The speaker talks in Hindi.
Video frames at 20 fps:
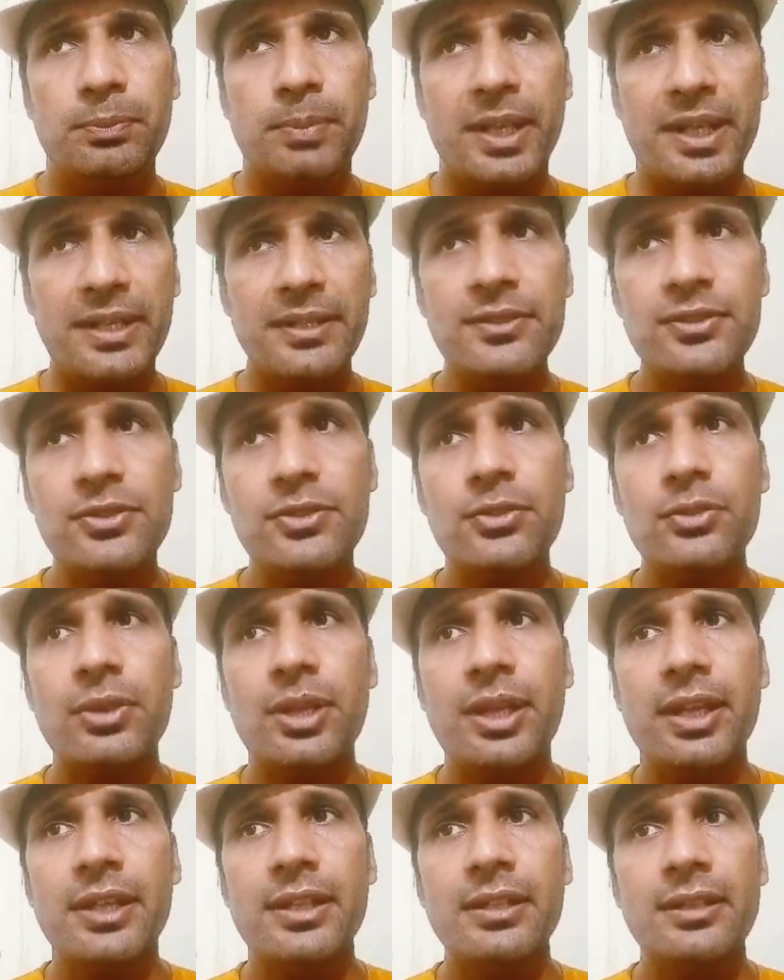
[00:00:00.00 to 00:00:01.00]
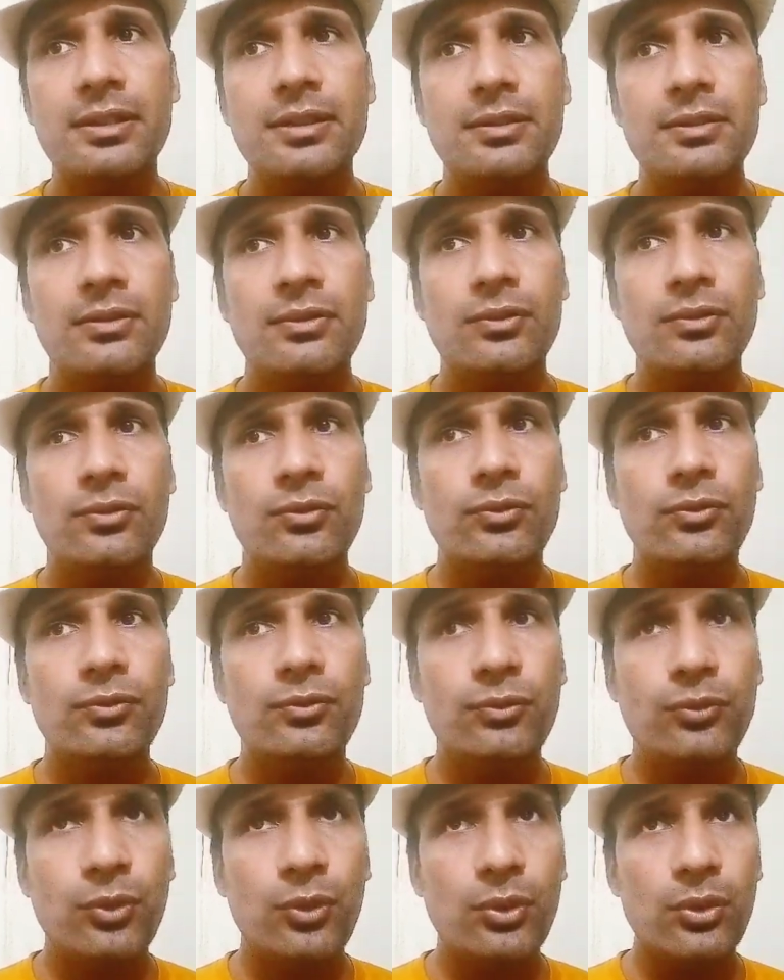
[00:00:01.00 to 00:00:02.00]
पेरेंट्स जो हैं
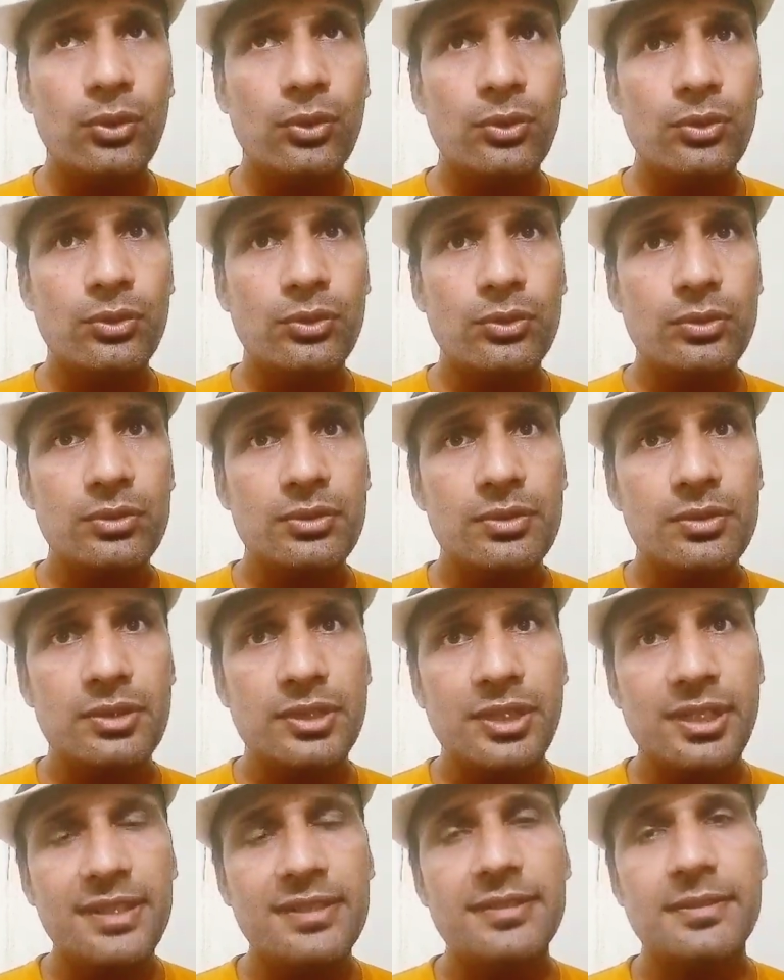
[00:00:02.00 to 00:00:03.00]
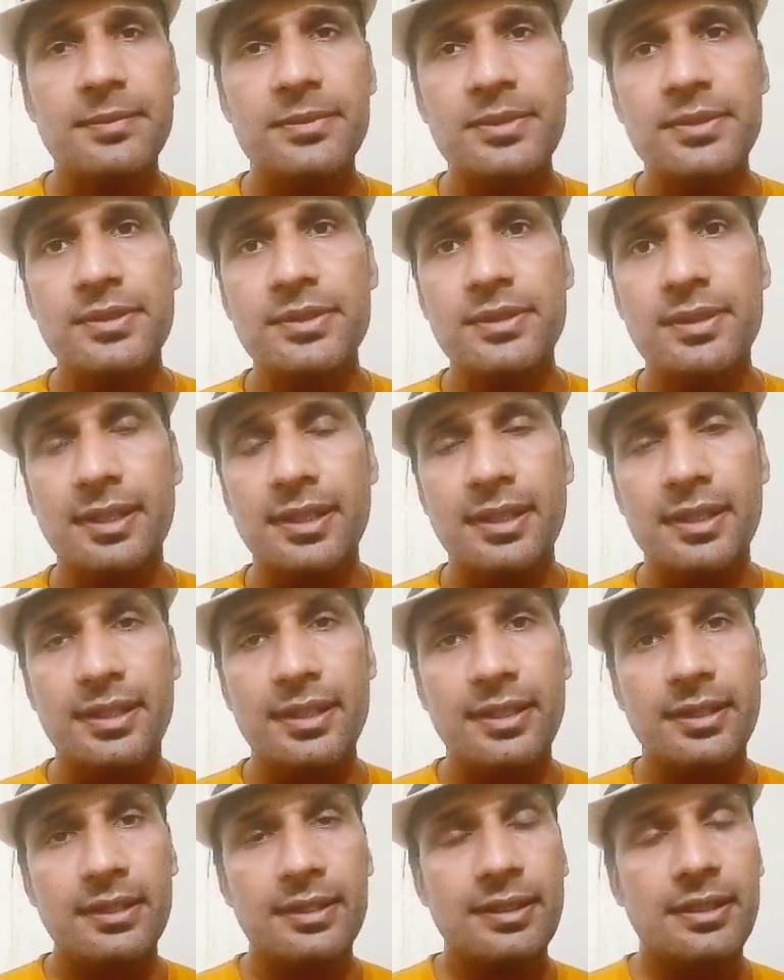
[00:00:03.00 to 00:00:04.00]
वो ये समझते
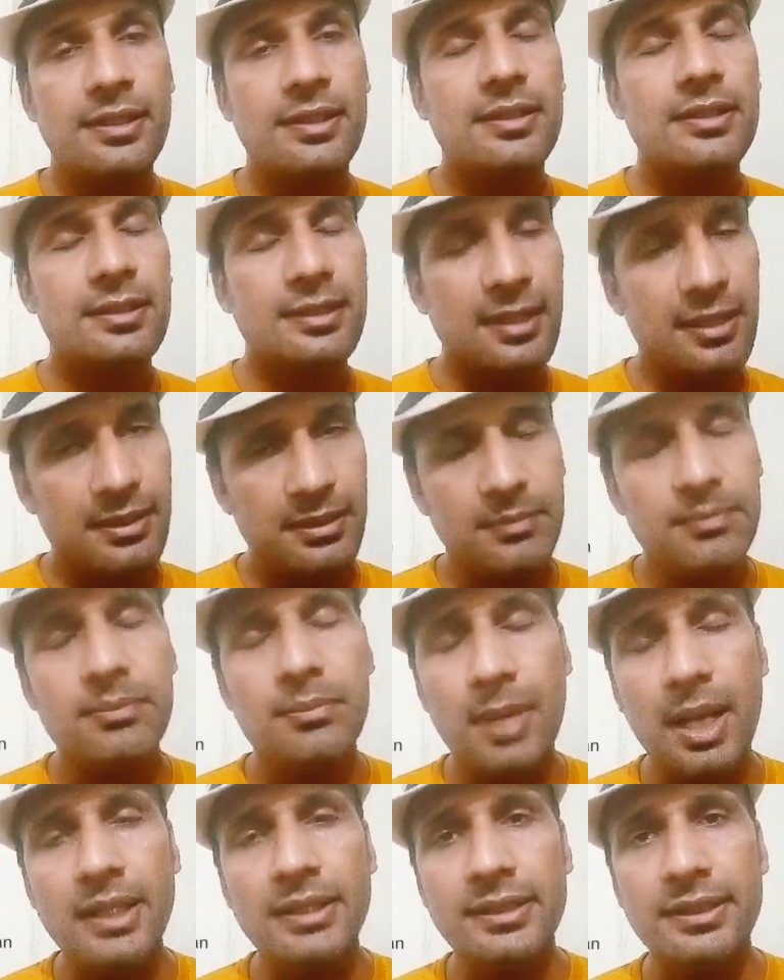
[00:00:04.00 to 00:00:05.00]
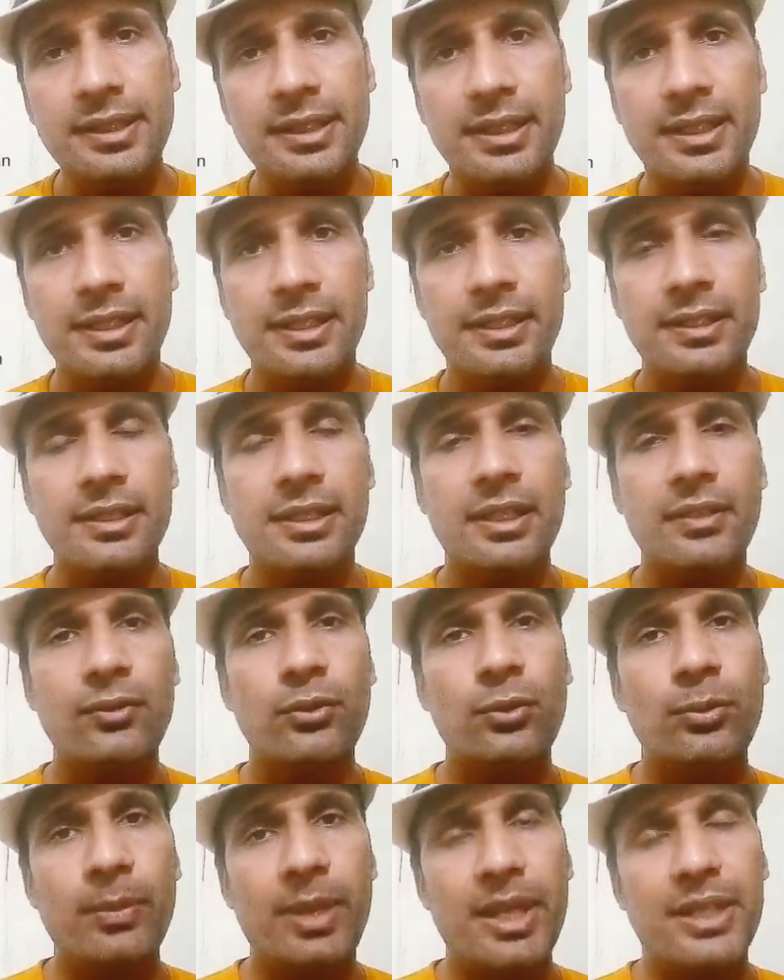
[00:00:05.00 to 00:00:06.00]
हैं कि ये मानते हैं कि
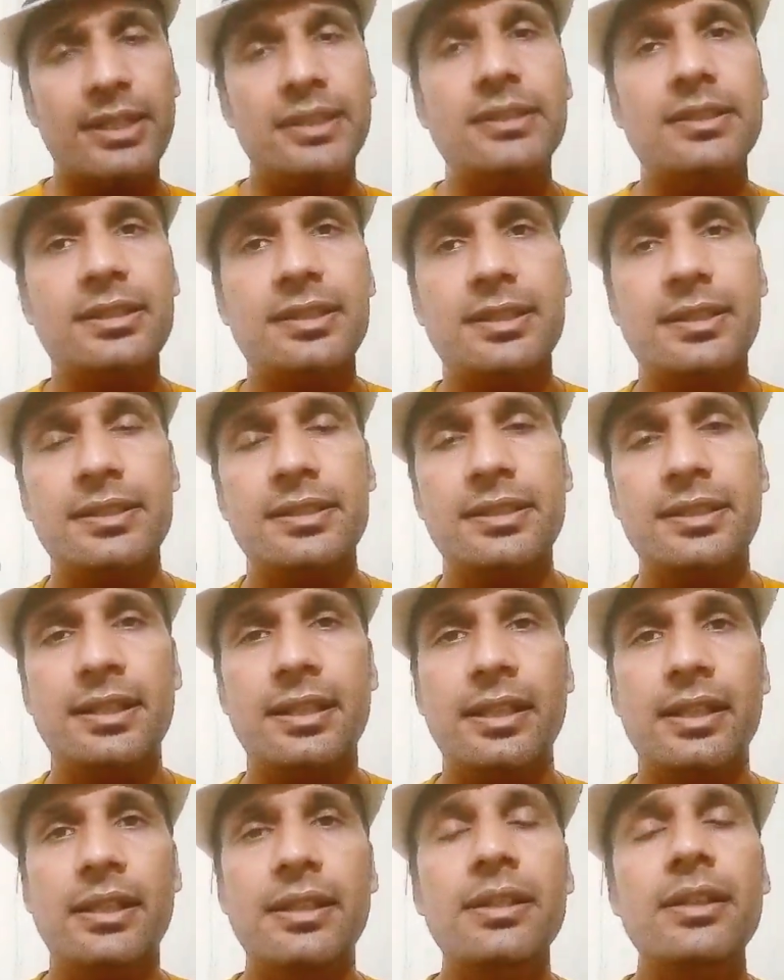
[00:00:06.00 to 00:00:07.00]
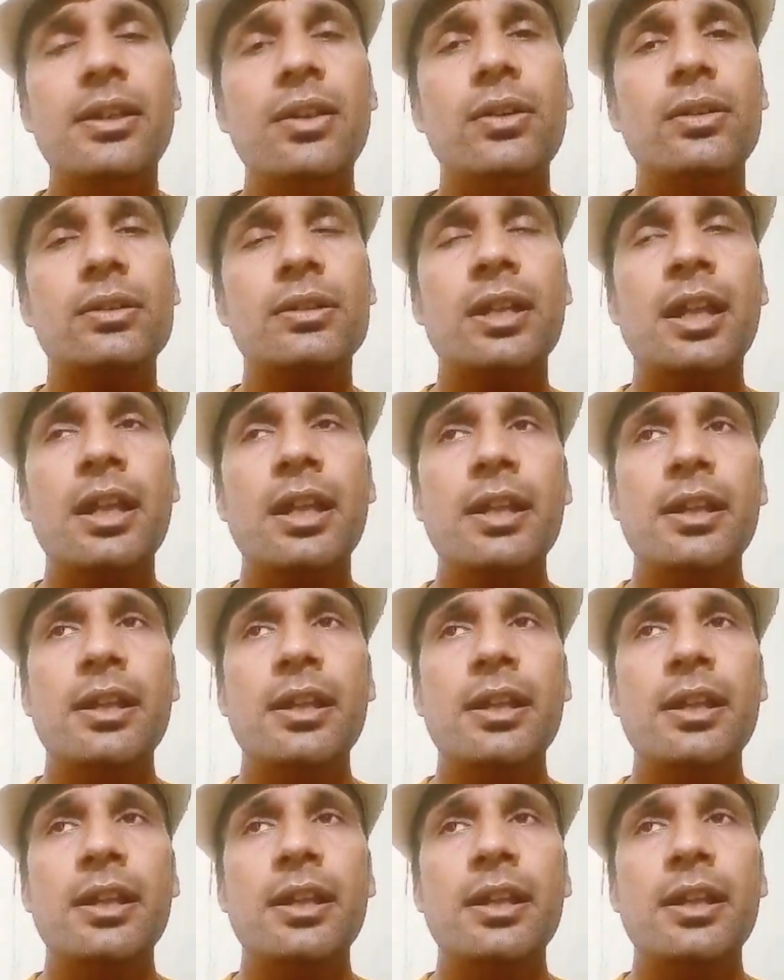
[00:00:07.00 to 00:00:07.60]
वो मेहनत करते हैं और